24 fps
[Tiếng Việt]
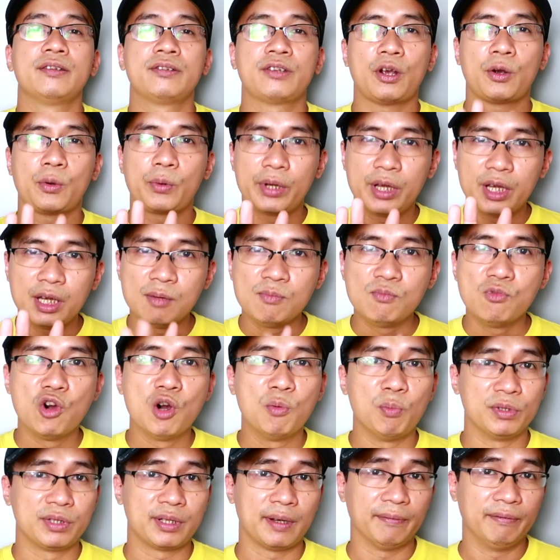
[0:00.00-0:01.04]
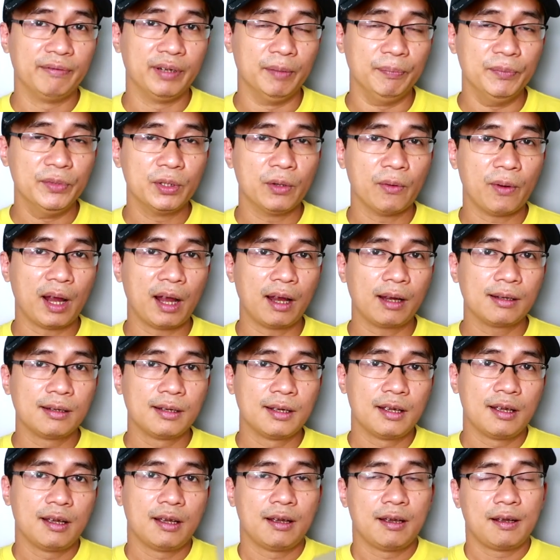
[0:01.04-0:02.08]
sau khi mua một sản phẩm nước hoa
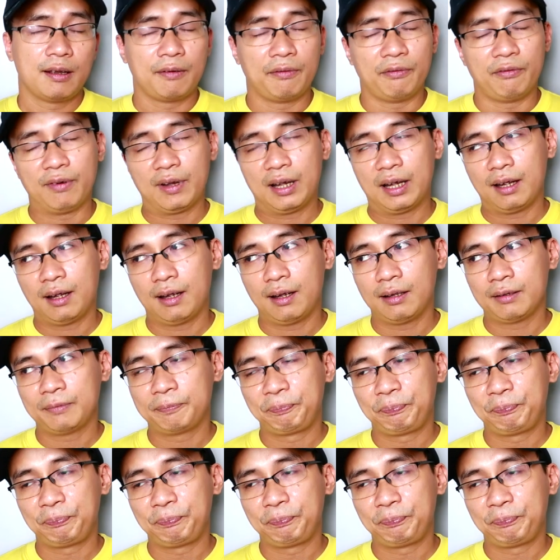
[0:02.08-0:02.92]
Và